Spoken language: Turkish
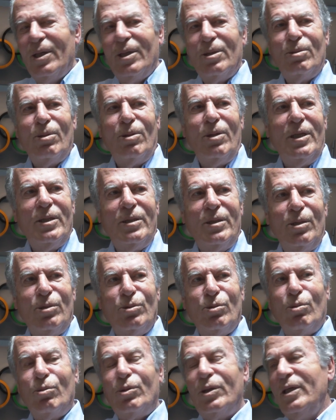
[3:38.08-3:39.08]
Dolayısıyla
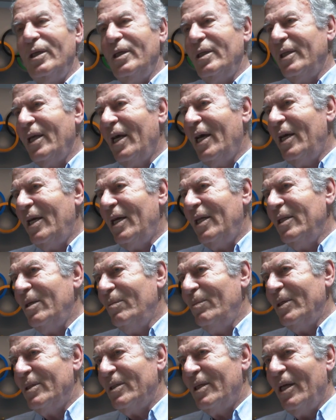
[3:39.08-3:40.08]
çok iyi
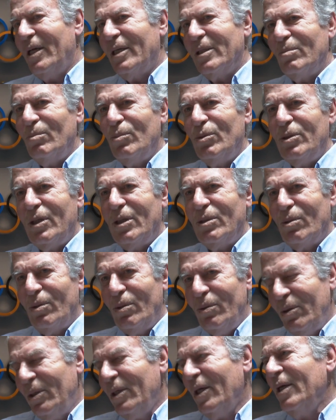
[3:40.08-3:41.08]
değerlendirmesi lazım bu
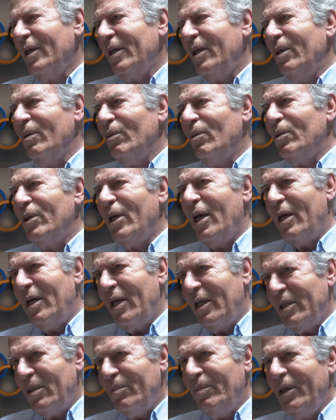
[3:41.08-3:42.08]
sezonu ki o
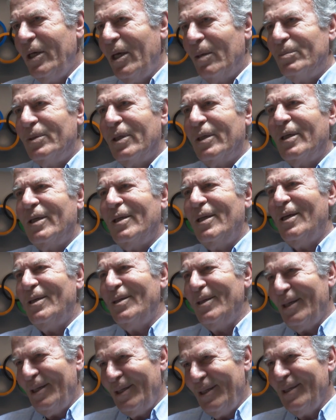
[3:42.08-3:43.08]
değerlendirmeyi yapacak kadar
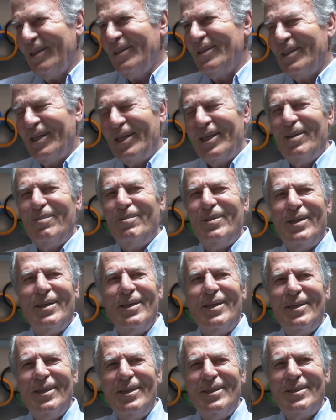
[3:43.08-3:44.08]
zeki
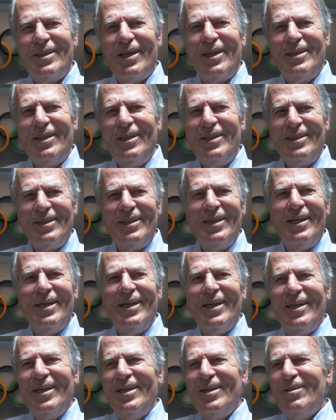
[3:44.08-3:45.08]
bir insandır.
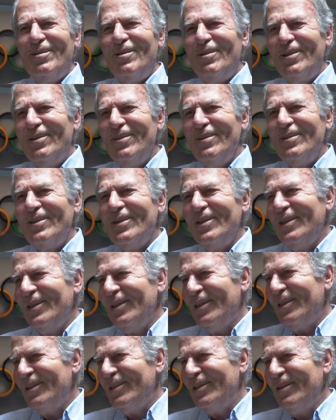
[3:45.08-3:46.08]
Onu
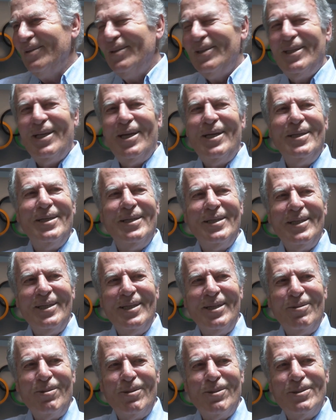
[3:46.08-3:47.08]
e, şimdiden
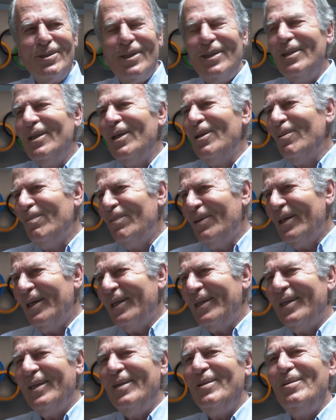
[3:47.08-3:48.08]
e, gözlerinden
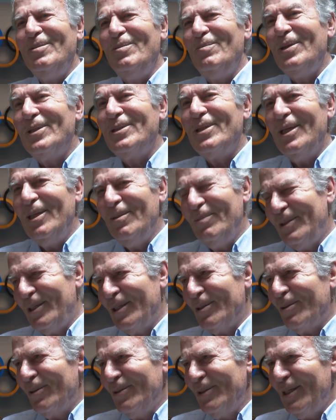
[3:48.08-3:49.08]
öperek e, başarılı bir
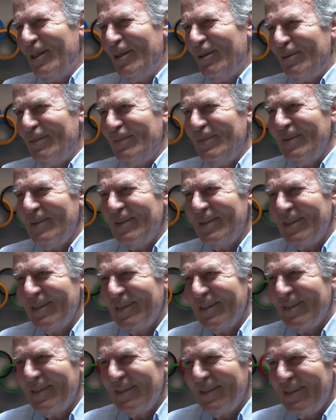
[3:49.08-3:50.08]
sezon diliyorum.
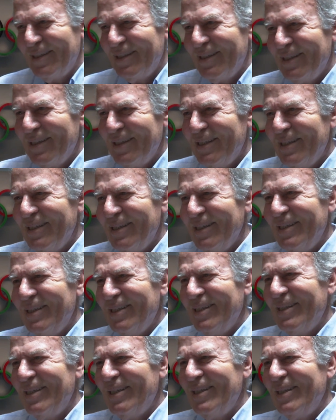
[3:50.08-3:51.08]
Anladığım kadarıyla siz kesinlikle
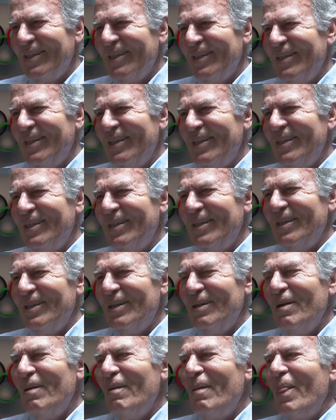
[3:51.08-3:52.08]
doğru tercih
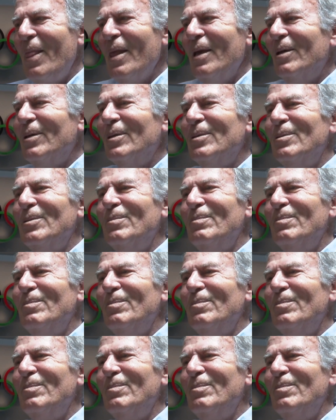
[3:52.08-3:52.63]
diyorsunuz transfer için.